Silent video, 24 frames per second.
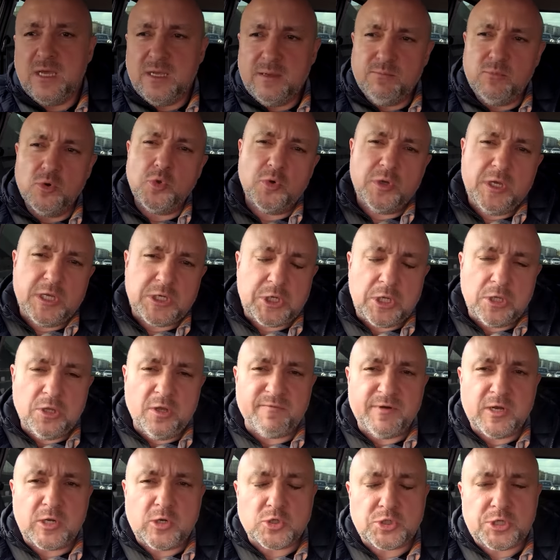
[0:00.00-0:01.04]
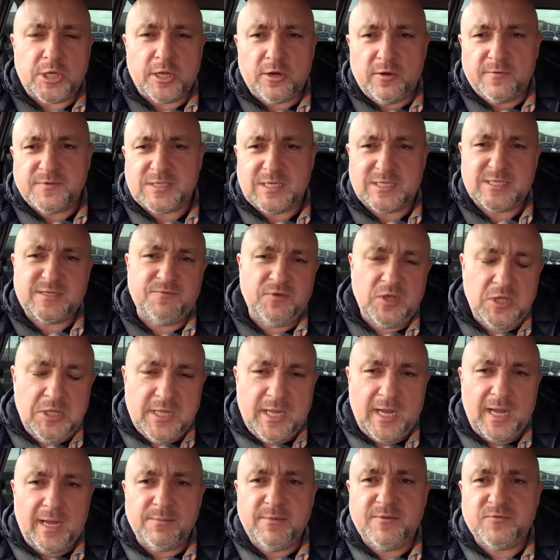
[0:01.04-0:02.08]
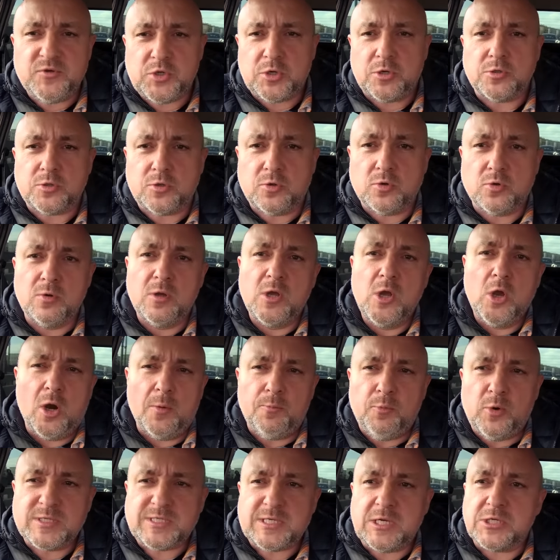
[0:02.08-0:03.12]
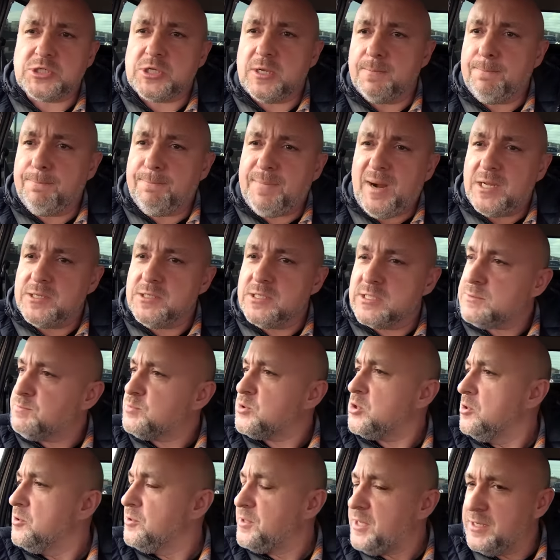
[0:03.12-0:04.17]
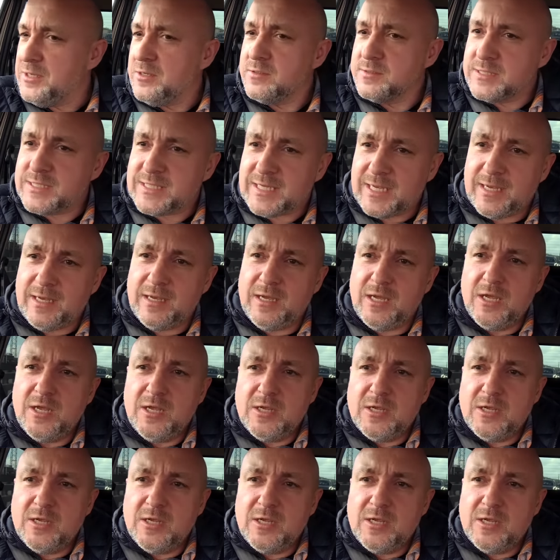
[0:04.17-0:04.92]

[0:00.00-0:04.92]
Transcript: Buduje się nowe koszarowce z windami w środku, opłaca się panie sprzątające.